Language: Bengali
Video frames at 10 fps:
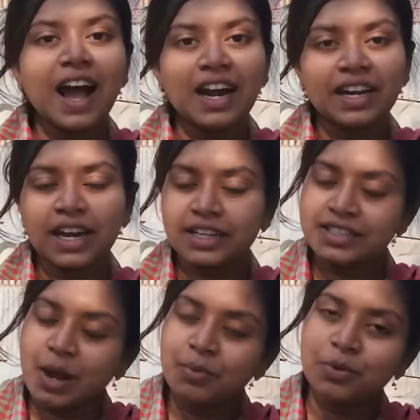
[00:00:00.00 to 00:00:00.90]
আর
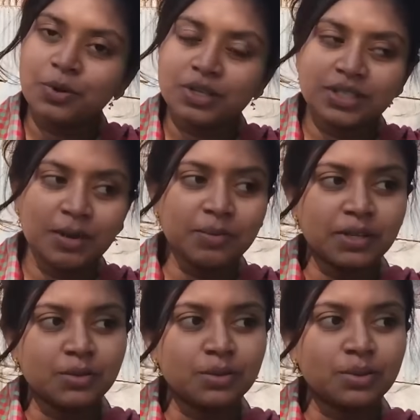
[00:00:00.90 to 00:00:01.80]
কালকে শ্যাম্পু করেছিলাম
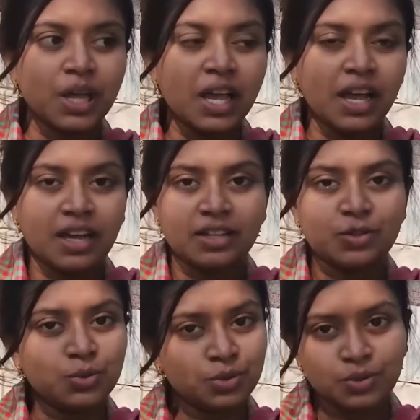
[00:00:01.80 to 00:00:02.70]
কিন্তু
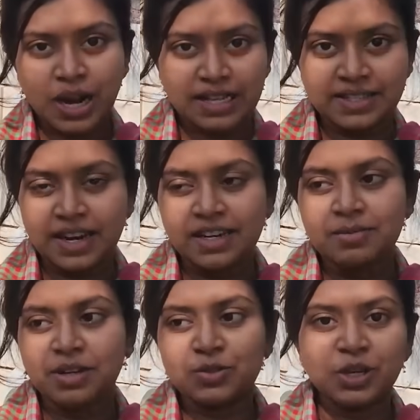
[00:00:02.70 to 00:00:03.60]
চুল টুল
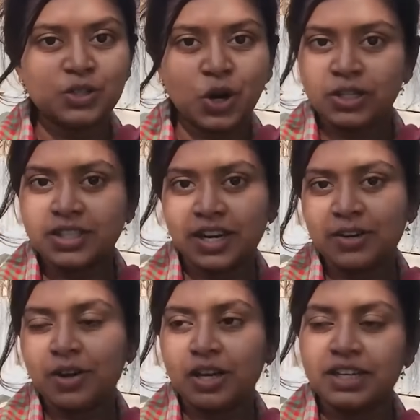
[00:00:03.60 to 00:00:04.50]
আঁচড়ায়নি মানে চুলের জট
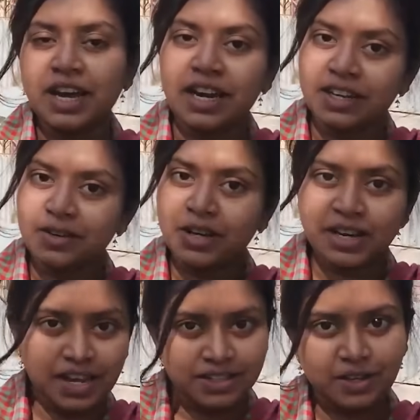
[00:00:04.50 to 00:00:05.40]
ছাড়ানো হয়নি কালকেও
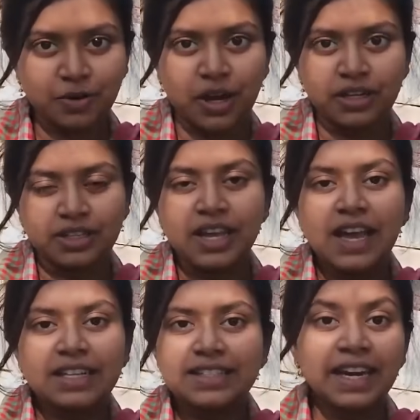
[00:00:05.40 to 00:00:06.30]
হয়নি আজকেও হয়নি
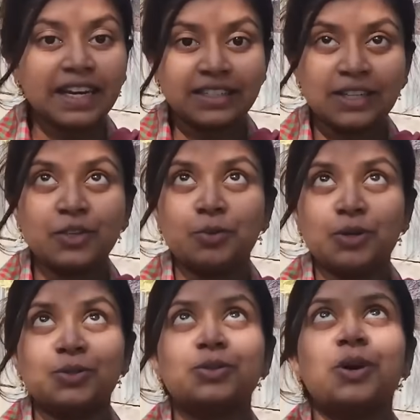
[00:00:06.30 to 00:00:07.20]
যাই না সেই
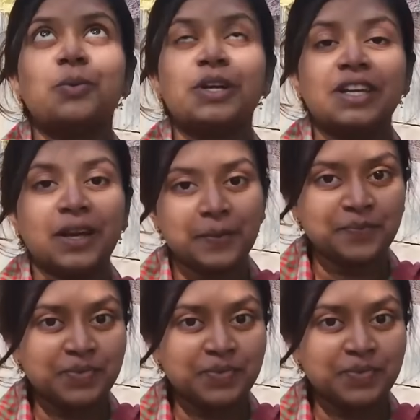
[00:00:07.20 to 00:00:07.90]
সময় সুযোগ হবে কিনা